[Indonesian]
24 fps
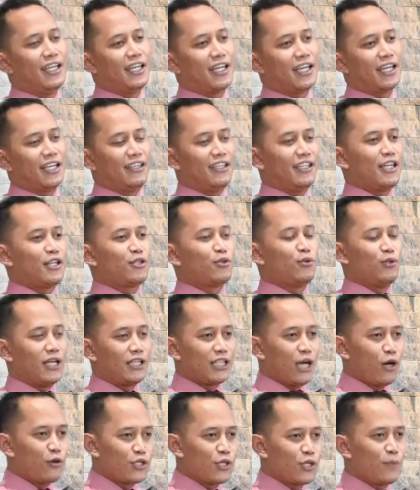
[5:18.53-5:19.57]
ketika sudah
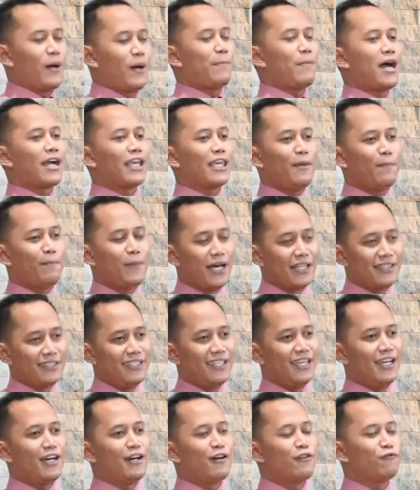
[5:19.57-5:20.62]
tahu sebab
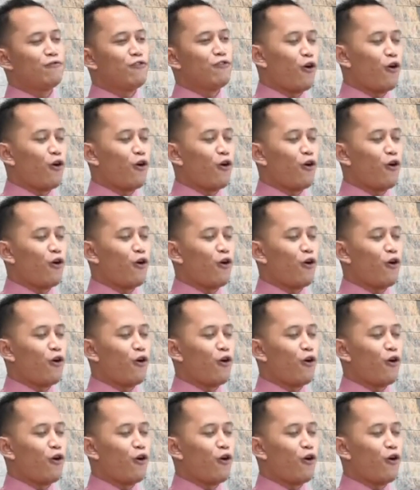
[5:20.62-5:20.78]
akibatnya,